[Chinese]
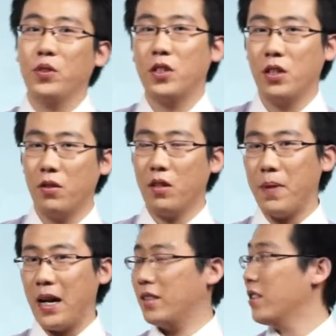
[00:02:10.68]
不是省略了
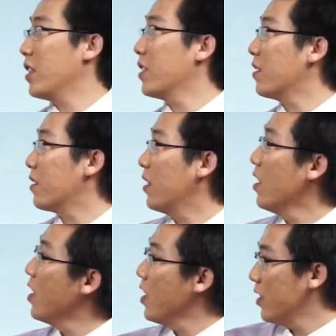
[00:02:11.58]
but 的这个词。
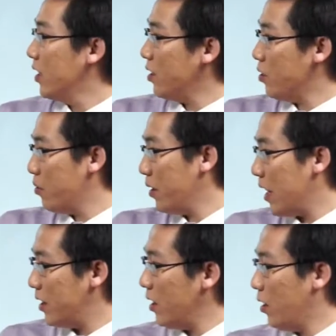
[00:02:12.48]
也就是说，
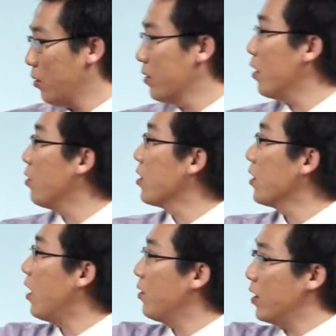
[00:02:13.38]
那你 although 是
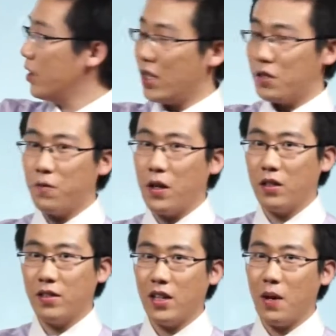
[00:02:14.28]
到底应该是放
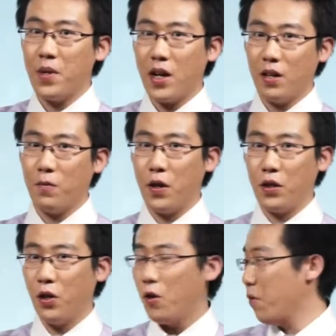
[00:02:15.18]
到前面还是放
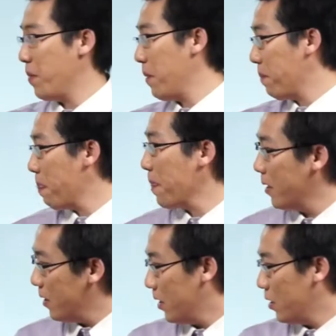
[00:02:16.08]
到后面？
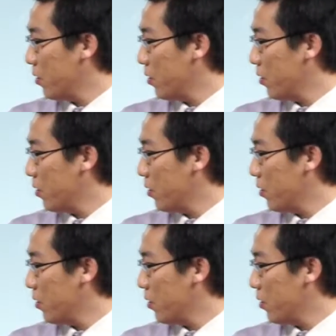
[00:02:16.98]
也